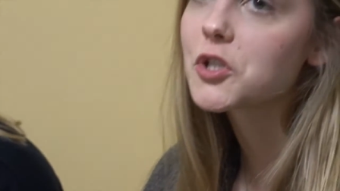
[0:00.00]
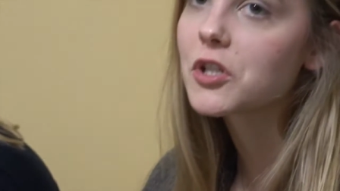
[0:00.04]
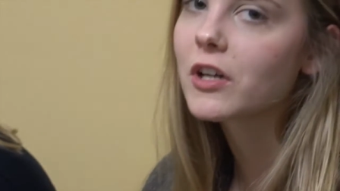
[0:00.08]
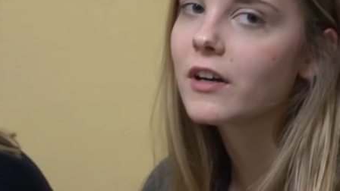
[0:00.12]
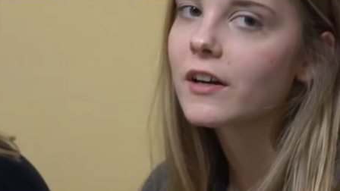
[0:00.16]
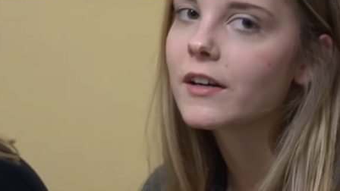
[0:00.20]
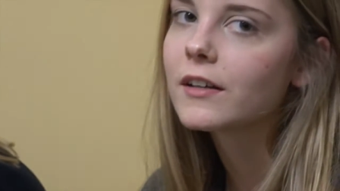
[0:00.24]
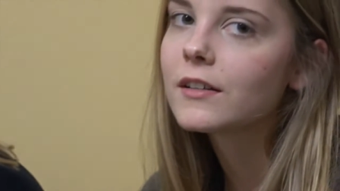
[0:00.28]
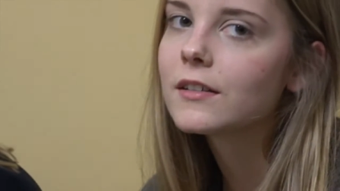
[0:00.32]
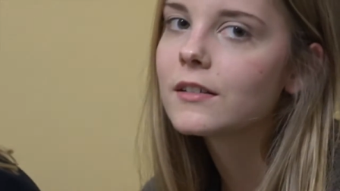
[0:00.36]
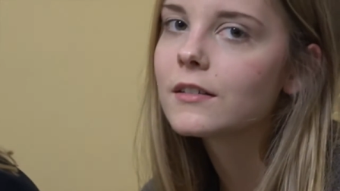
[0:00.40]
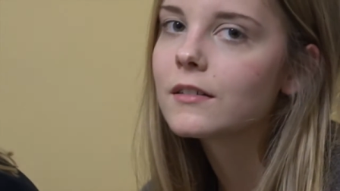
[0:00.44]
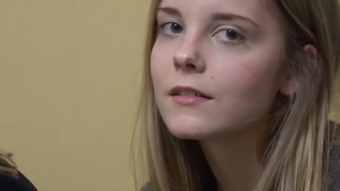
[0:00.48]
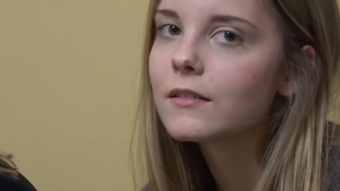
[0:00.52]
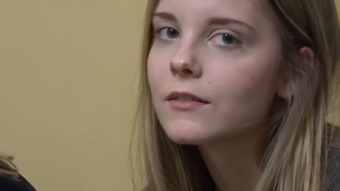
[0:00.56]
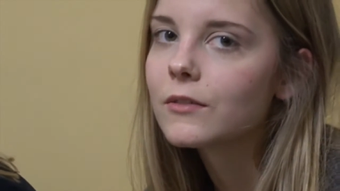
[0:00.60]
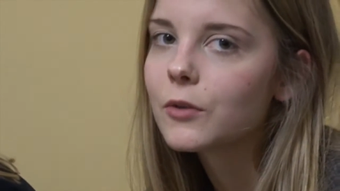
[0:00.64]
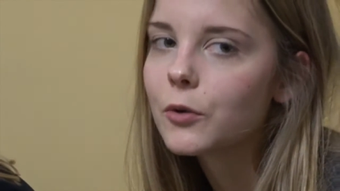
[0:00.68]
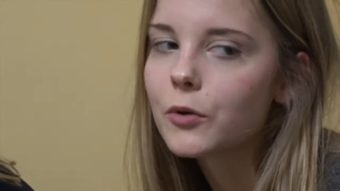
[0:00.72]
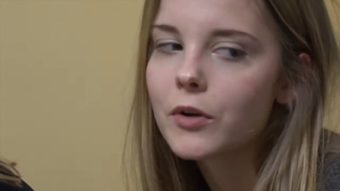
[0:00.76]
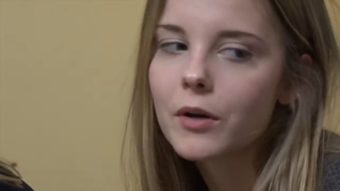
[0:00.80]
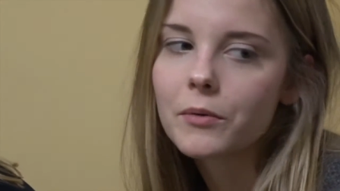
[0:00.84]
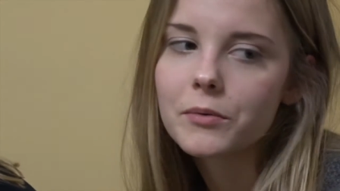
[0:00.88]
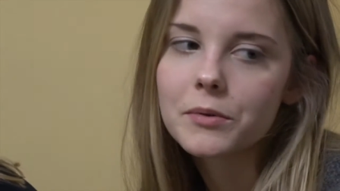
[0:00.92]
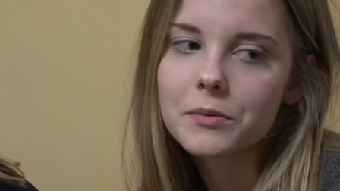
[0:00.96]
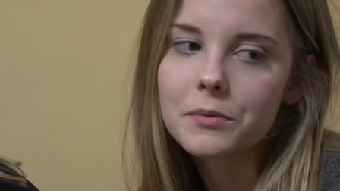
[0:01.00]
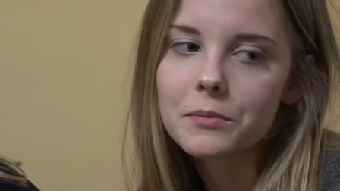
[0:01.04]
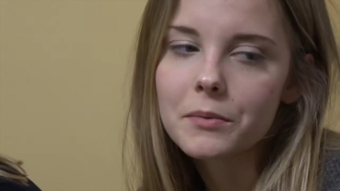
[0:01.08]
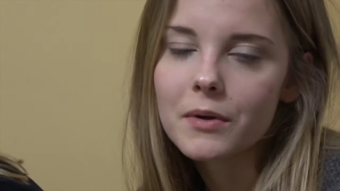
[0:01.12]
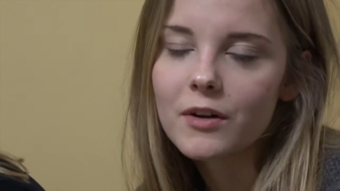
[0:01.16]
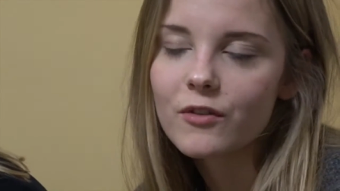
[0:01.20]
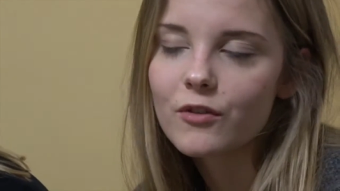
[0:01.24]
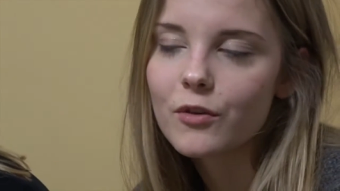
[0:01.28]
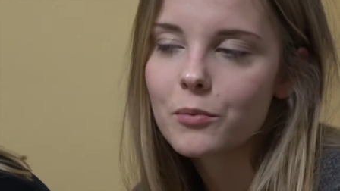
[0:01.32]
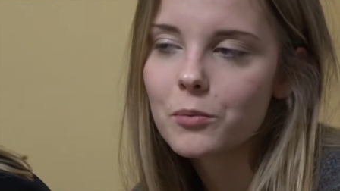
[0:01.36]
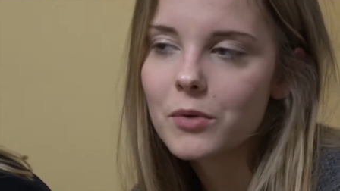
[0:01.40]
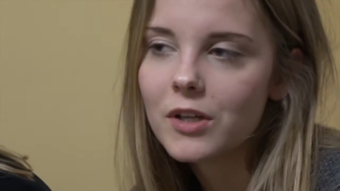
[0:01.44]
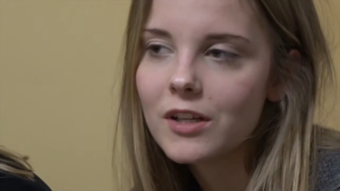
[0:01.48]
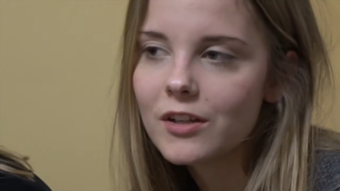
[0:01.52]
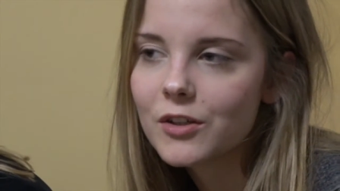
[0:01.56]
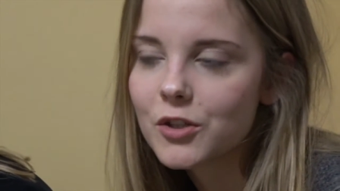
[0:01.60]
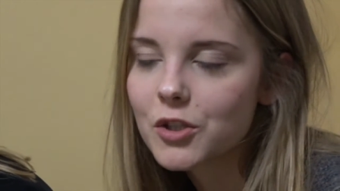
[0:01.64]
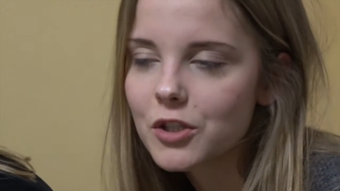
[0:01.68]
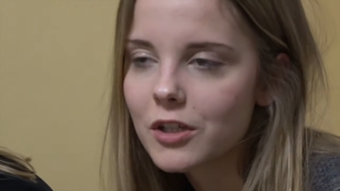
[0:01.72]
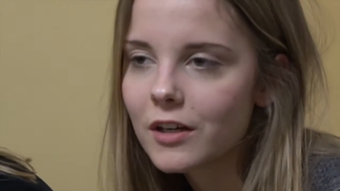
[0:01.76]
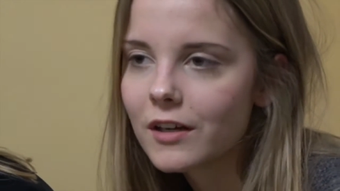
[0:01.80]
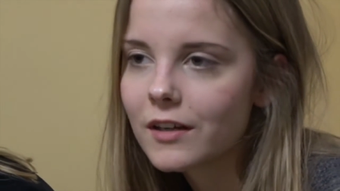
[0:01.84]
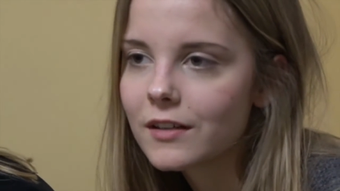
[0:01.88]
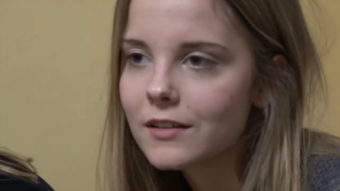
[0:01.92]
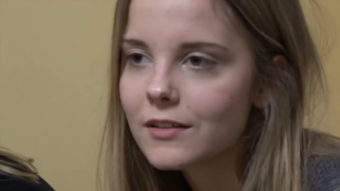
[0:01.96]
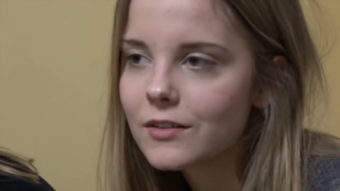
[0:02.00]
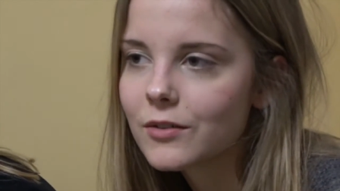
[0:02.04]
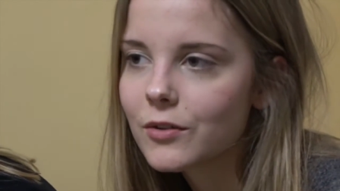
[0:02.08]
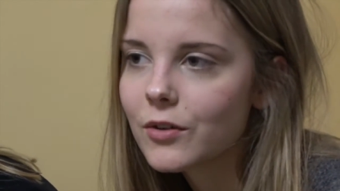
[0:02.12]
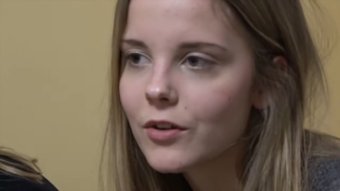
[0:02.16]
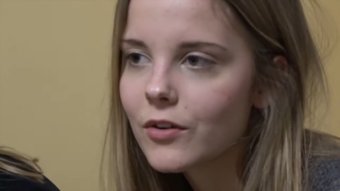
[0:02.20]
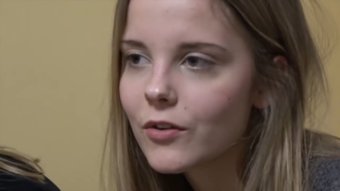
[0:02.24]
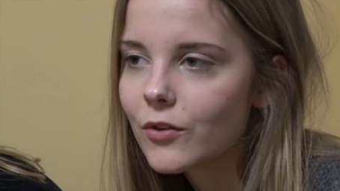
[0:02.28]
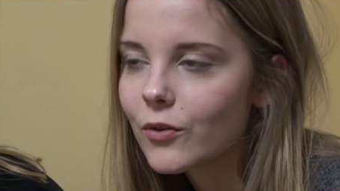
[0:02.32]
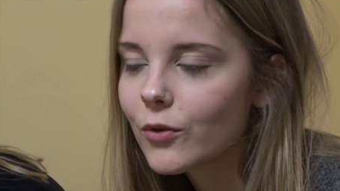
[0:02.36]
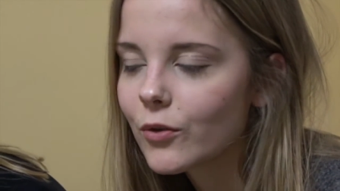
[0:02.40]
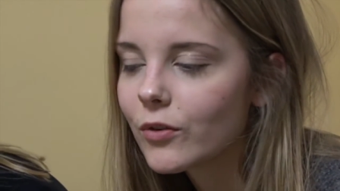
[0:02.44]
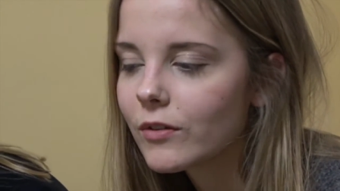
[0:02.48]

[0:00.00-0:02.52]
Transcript: die nahe Verwandte wie zum Beispiel die Mutter,